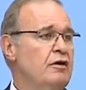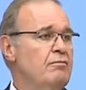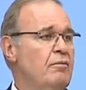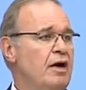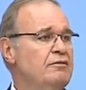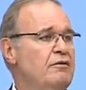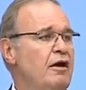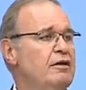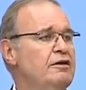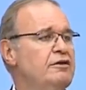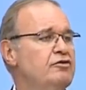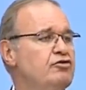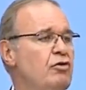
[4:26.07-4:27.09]
mal
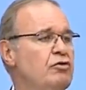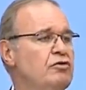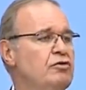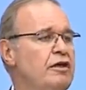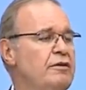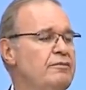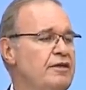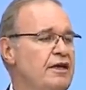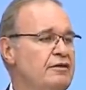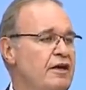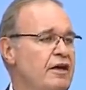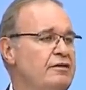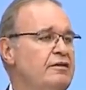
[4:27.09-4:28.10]
varlığını sorgularım diye
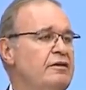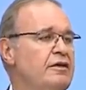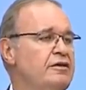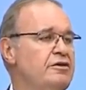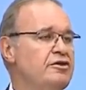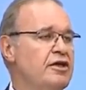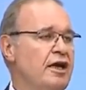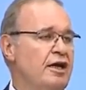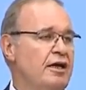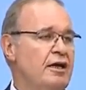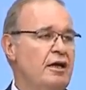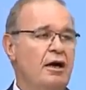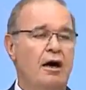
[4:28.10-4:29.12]
tehdit
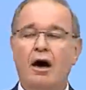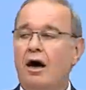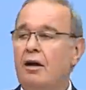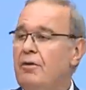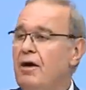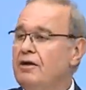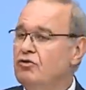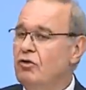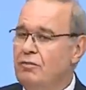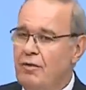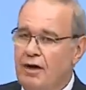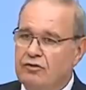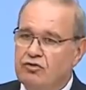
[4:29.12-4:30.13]
edince apar
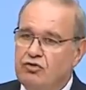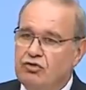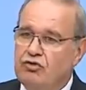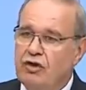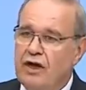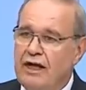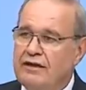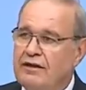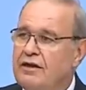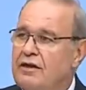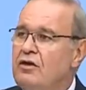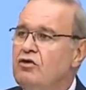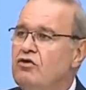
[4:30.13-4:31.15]
topar durduran
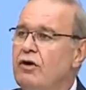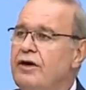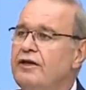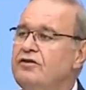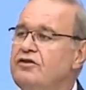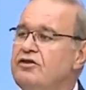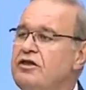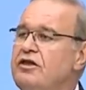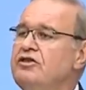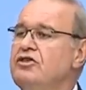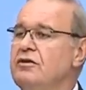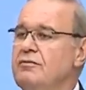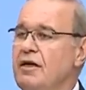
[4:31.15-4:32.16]
yönetici
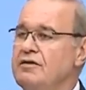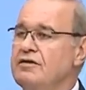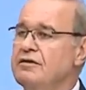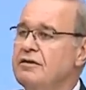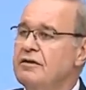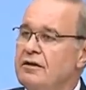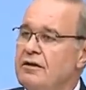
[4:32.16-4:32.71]
hiç çıkmaz.